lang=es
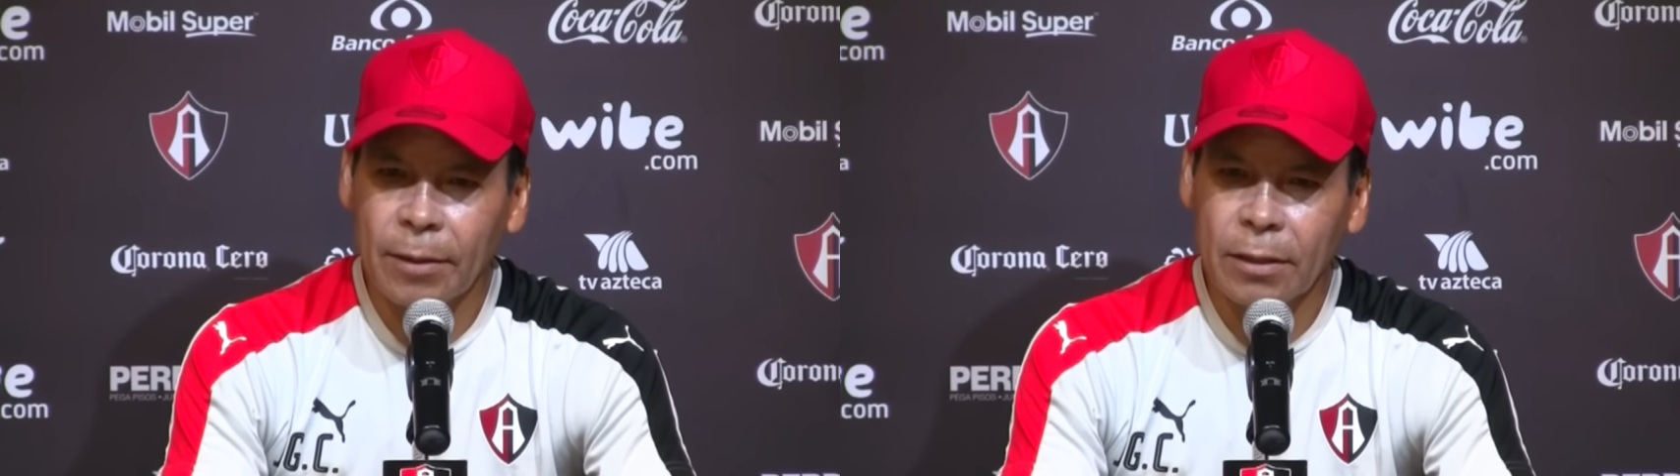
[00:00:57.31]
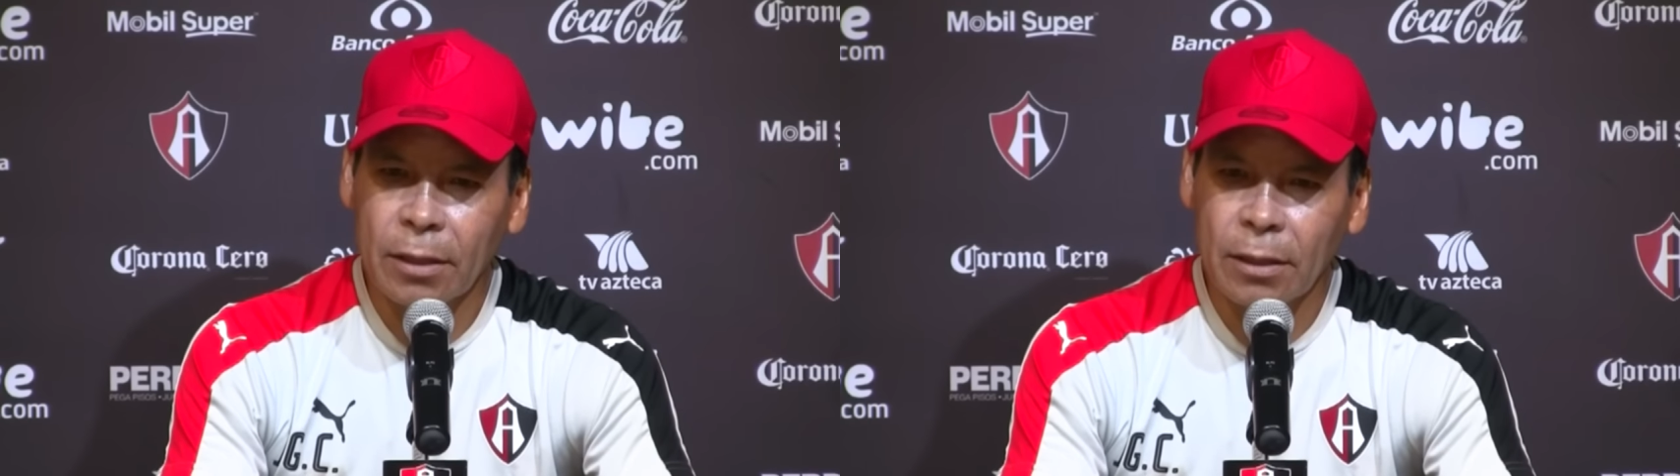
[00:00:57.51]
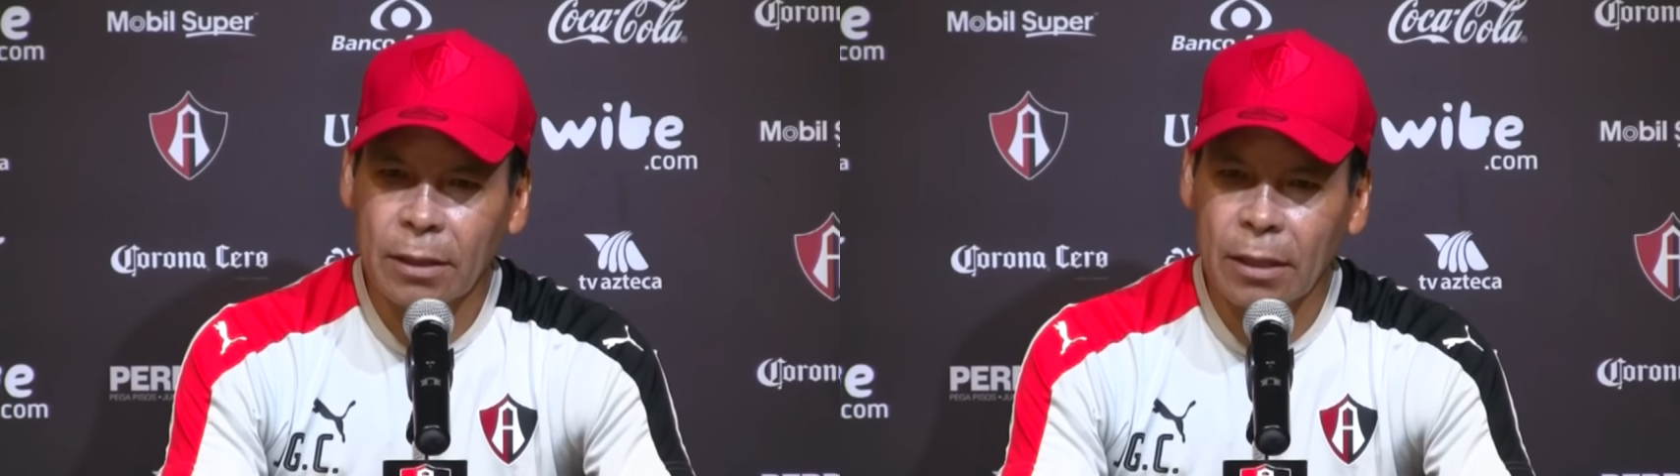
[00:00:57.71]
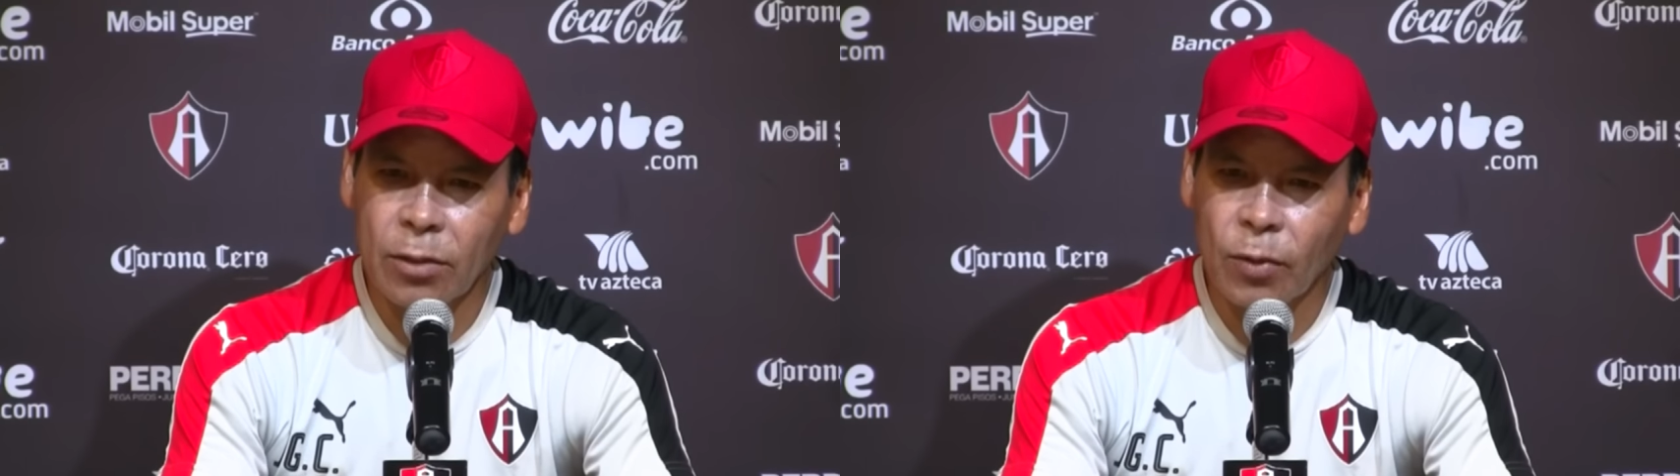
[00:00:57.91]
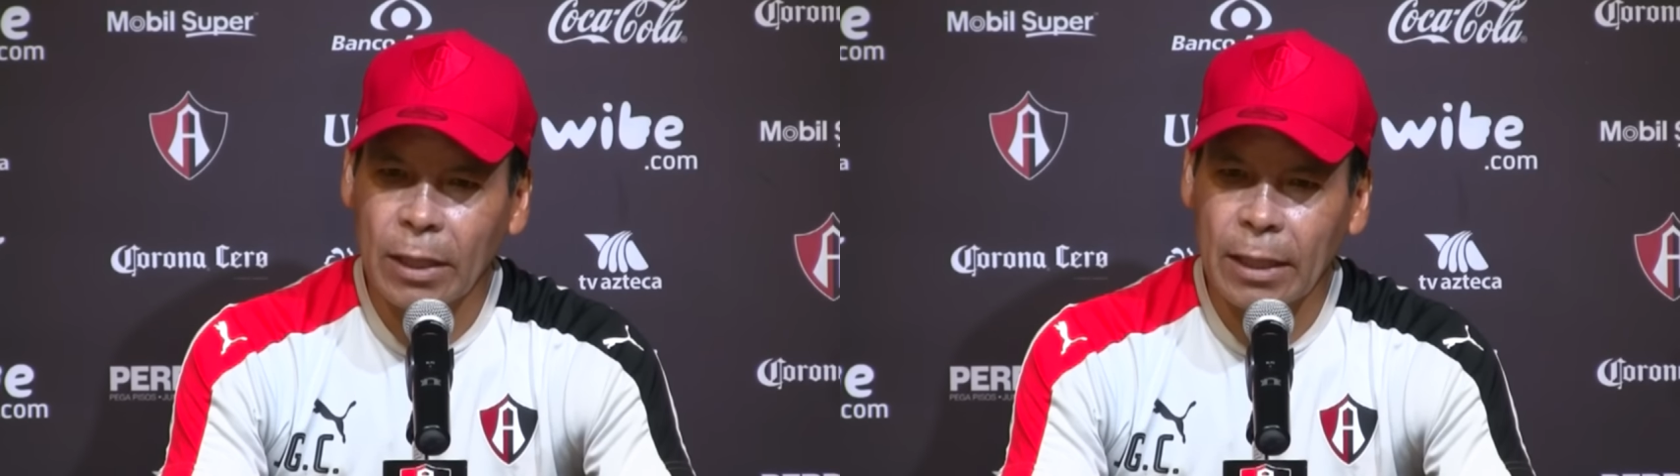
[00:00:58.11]
vez que está
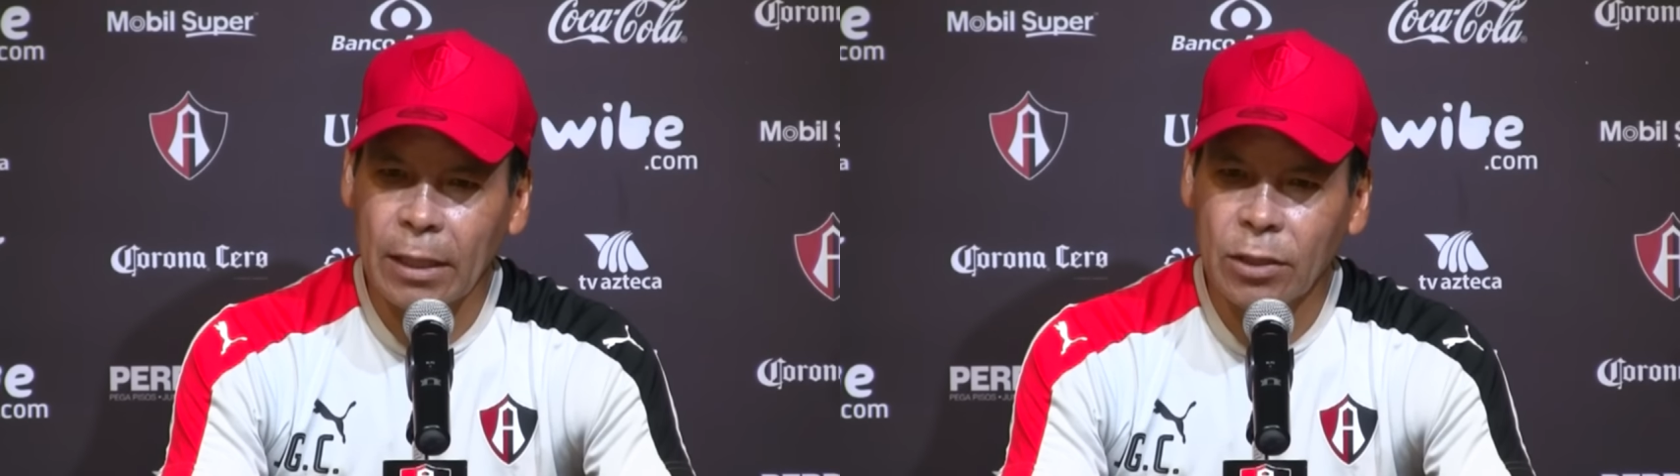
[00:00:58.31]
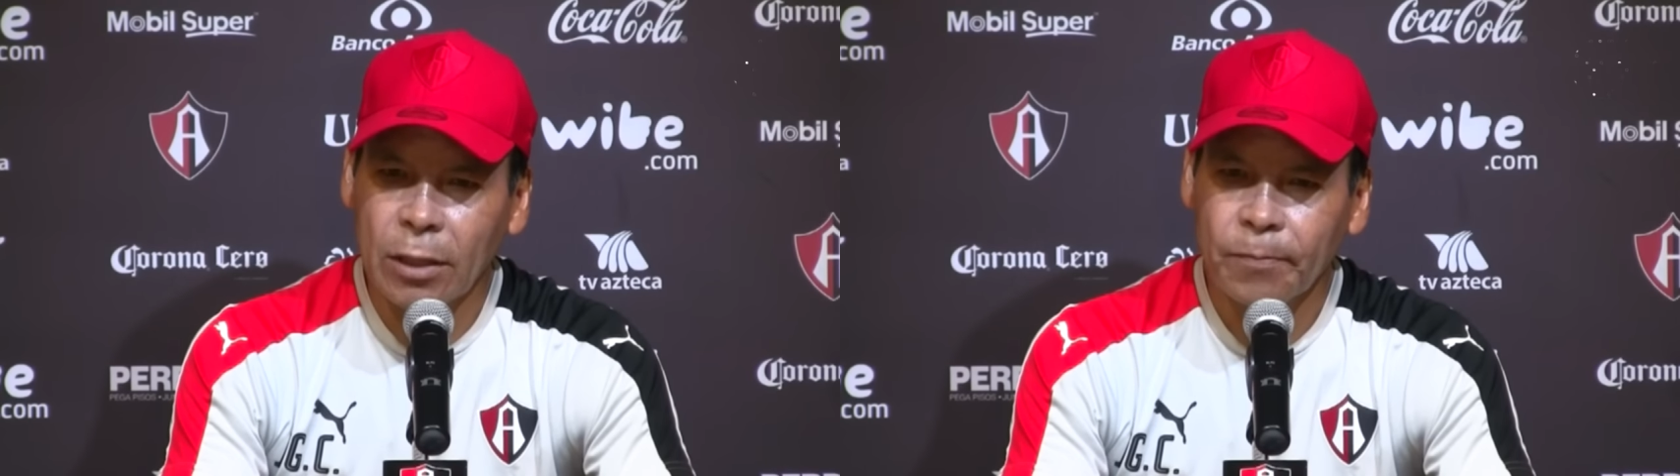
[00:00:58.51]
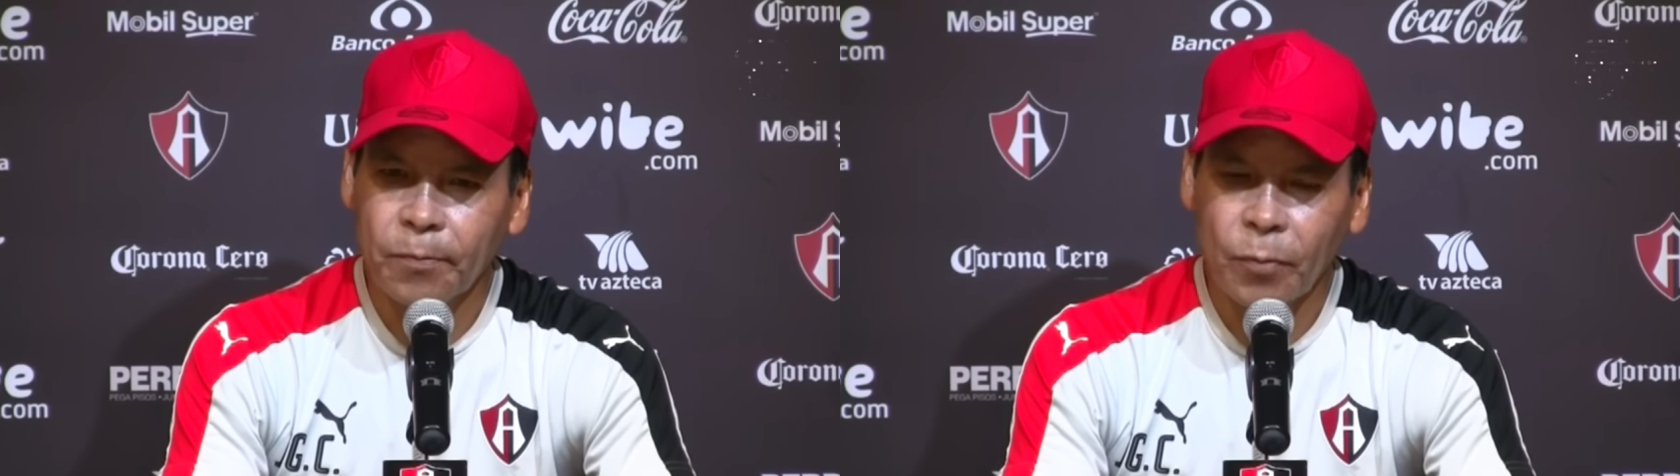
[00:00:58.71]
dentro de la cancha,